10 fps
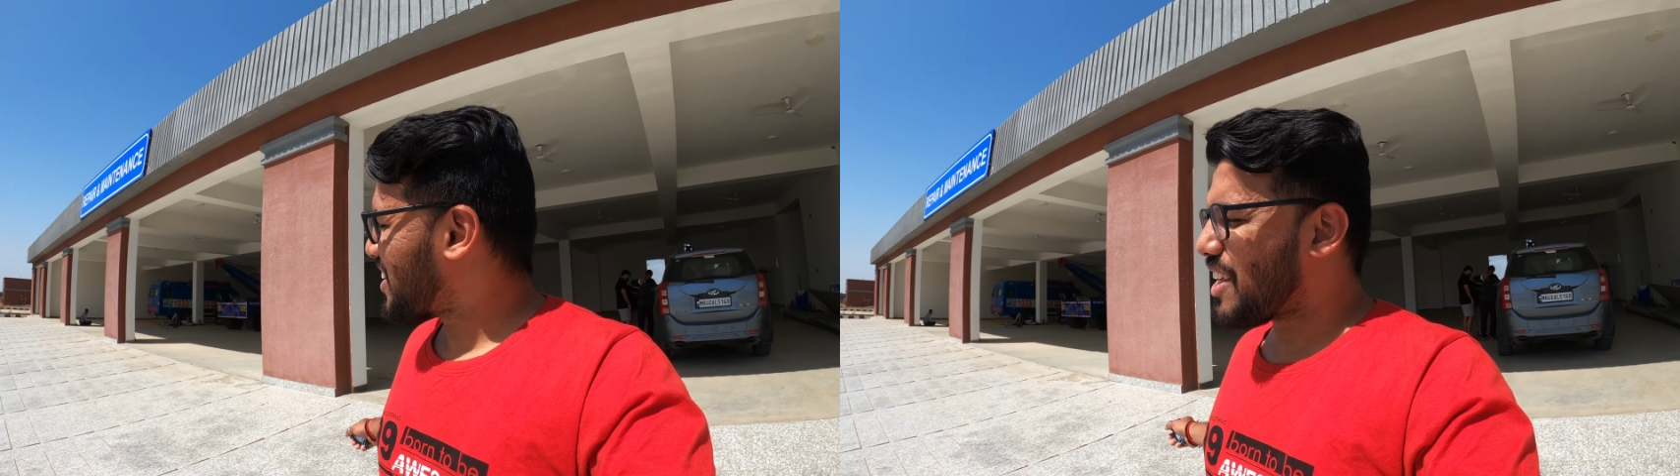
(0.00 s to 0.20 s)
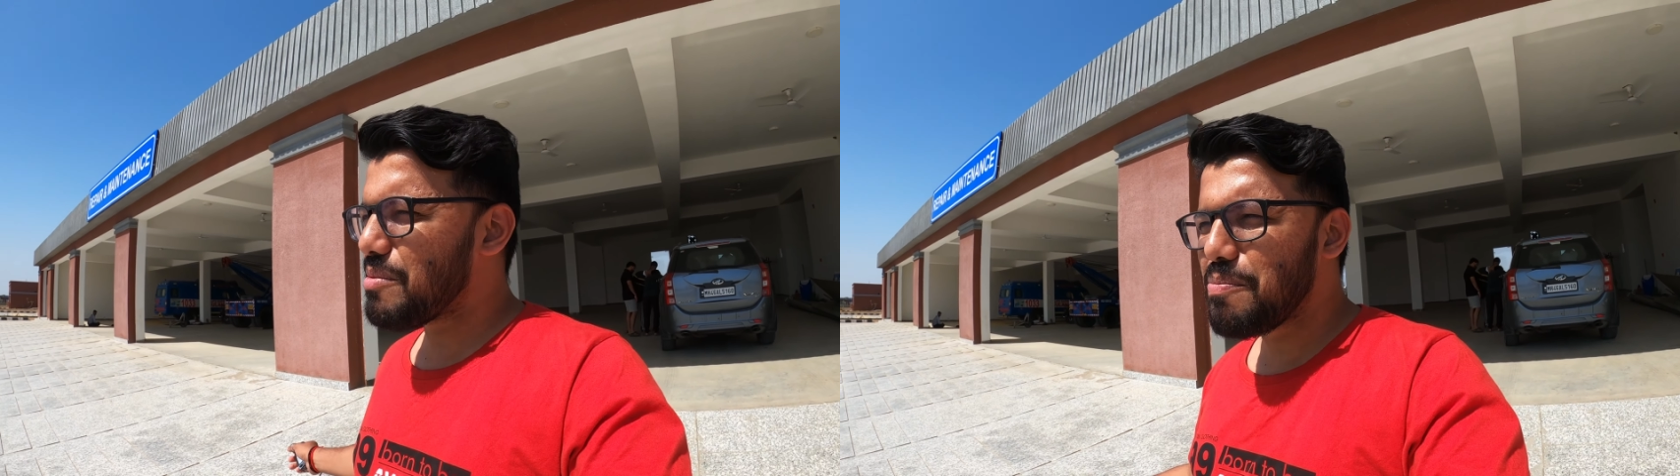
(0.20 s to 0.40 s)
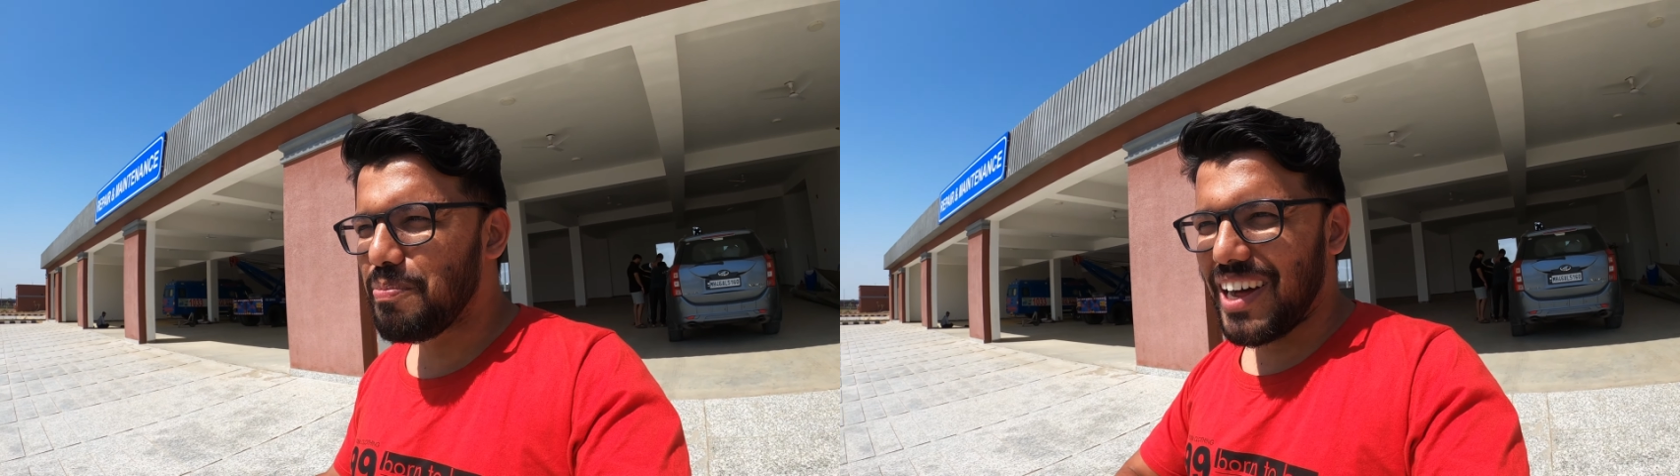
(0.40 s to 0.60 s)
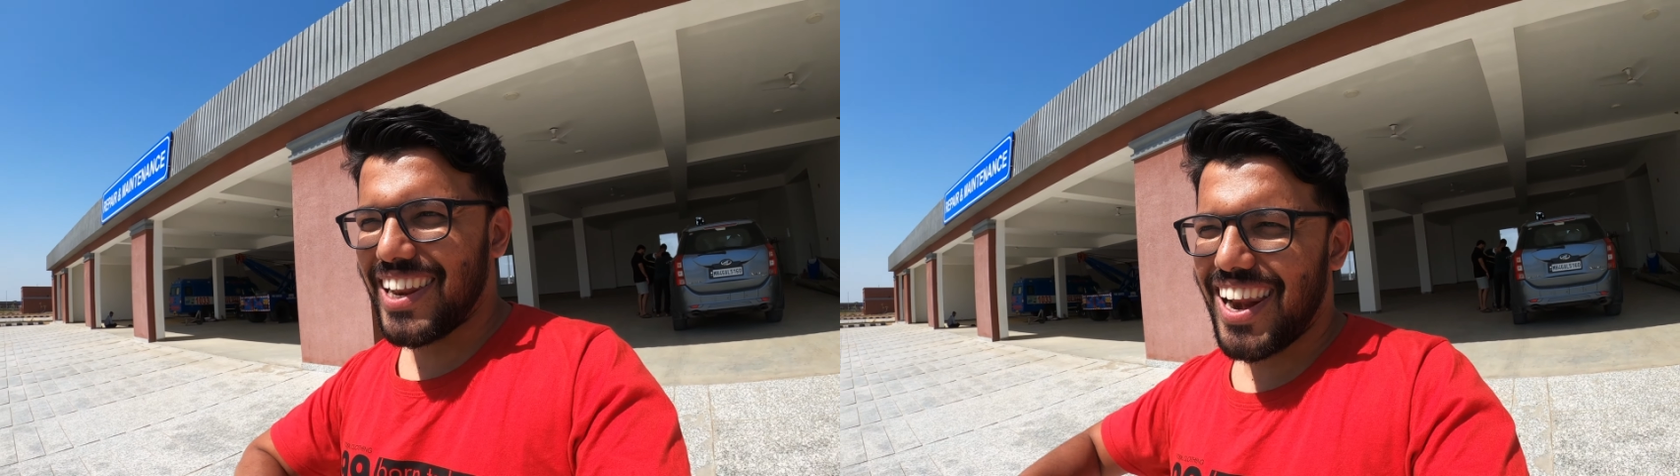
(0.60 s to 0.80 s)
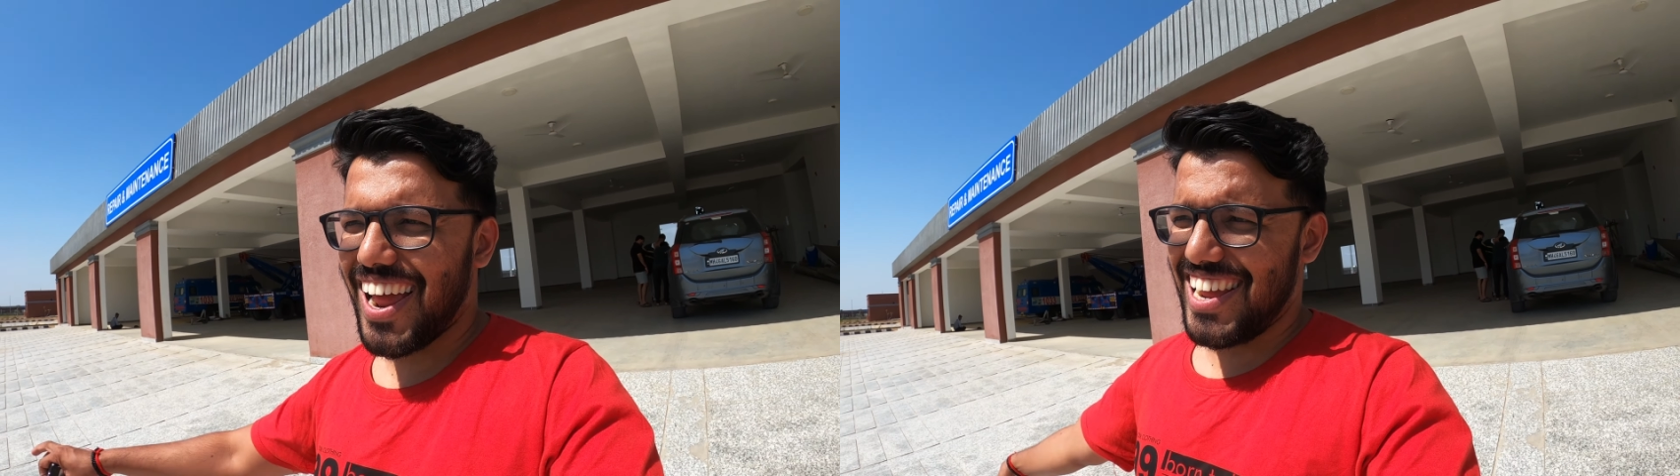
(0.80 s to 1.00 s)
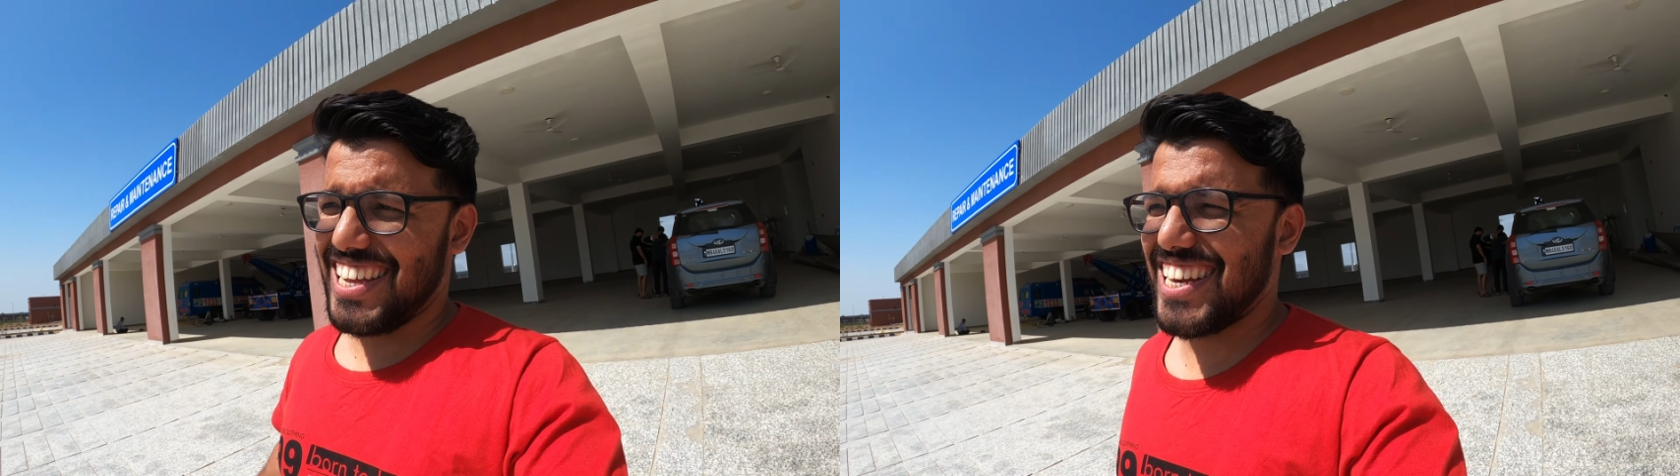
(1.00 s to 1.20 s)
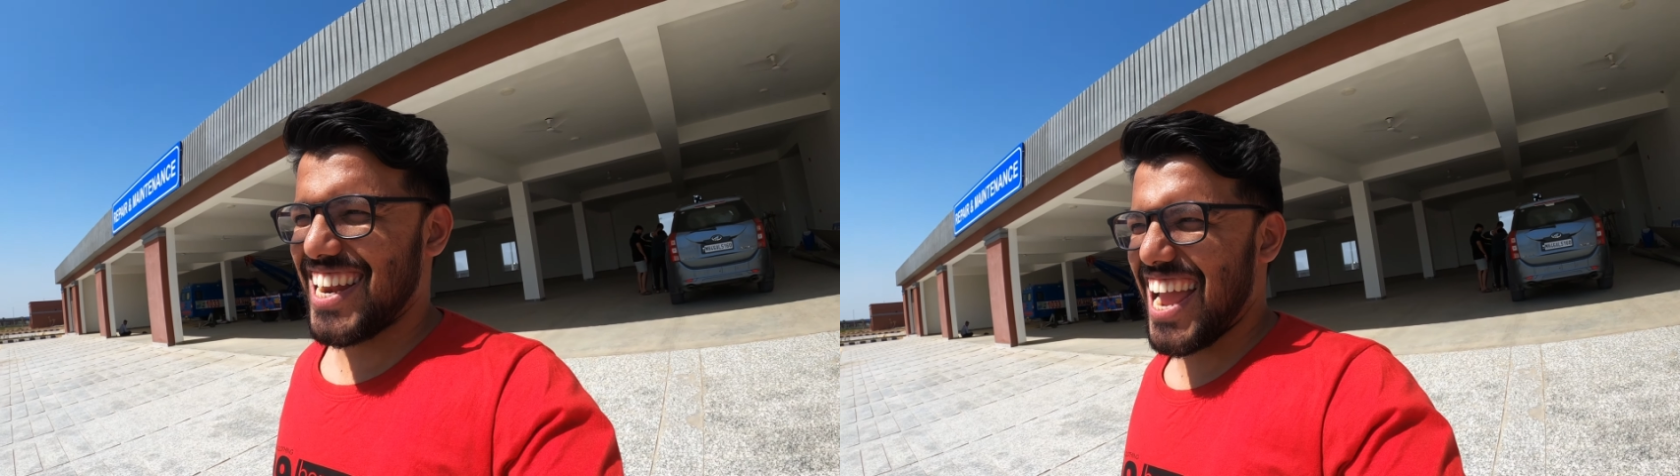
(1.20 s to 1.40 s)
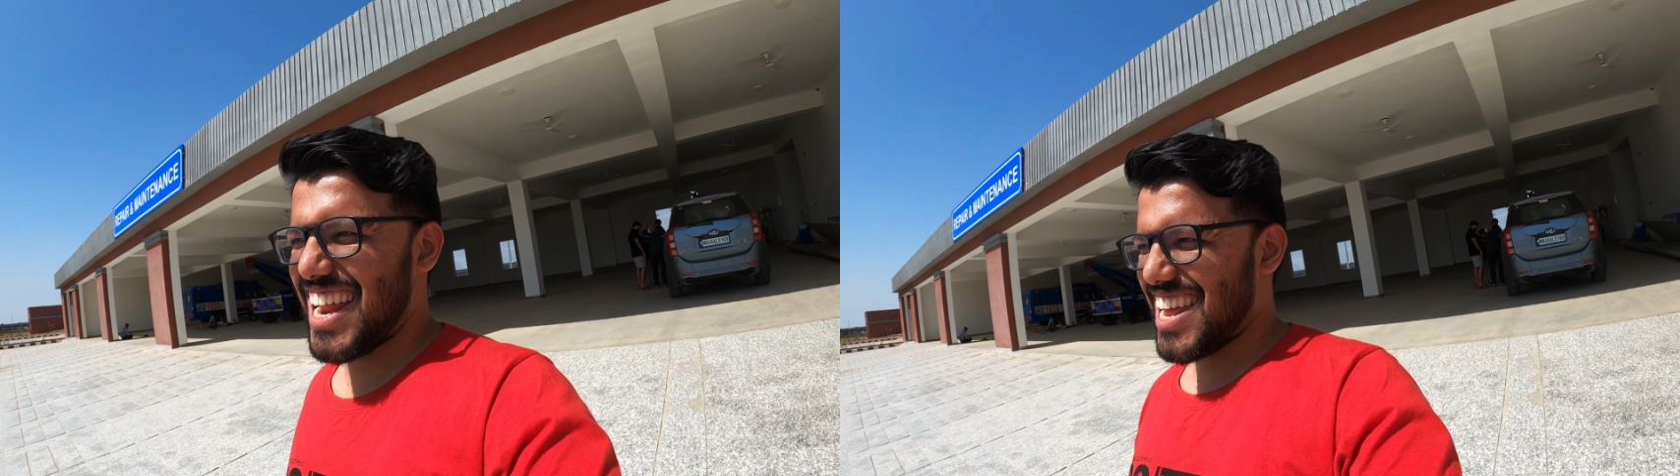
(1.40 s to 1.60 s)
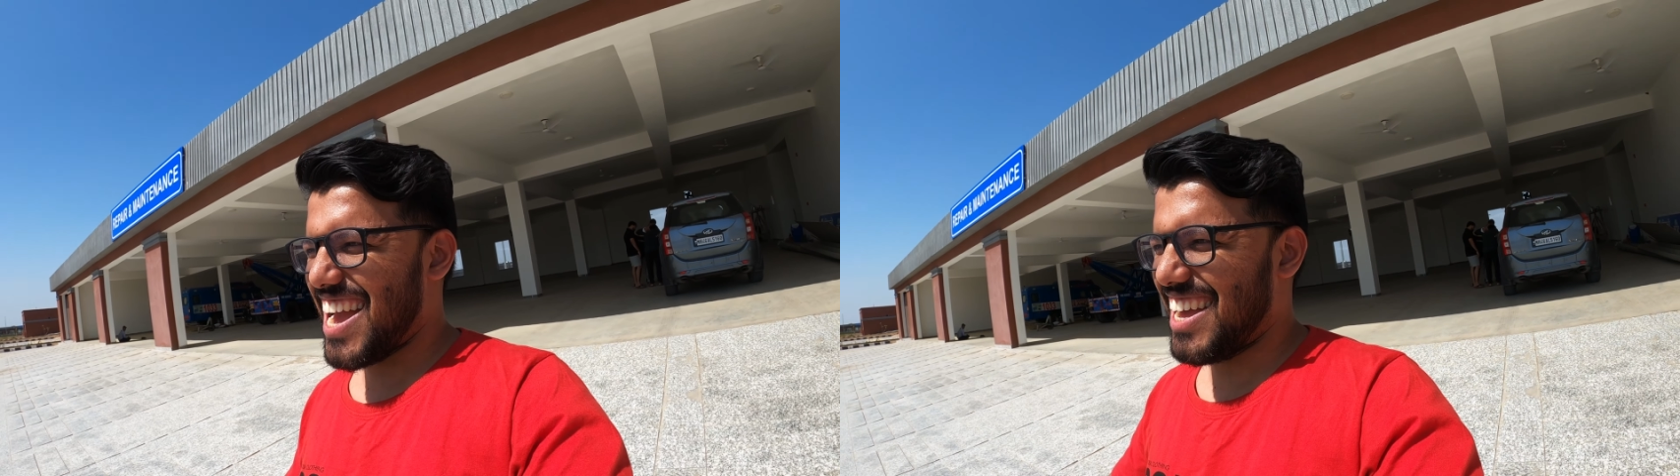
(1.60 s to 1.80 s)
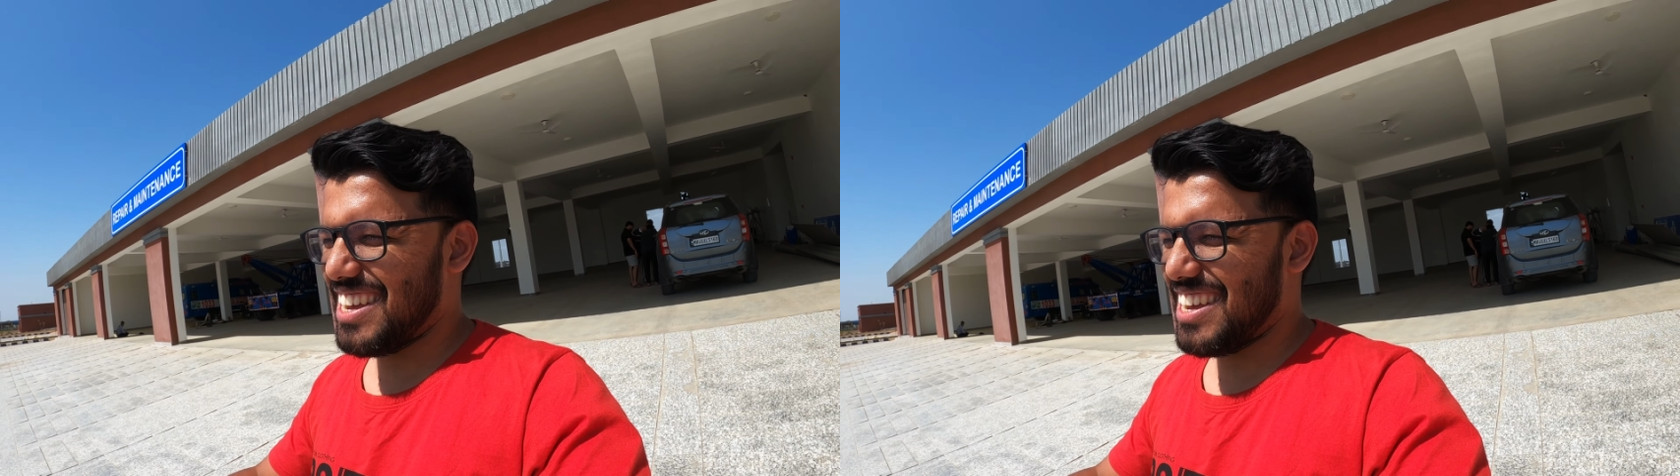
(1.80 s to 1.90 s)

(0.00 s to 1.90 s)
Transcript: और ये अभी बन रहा है ये नया नया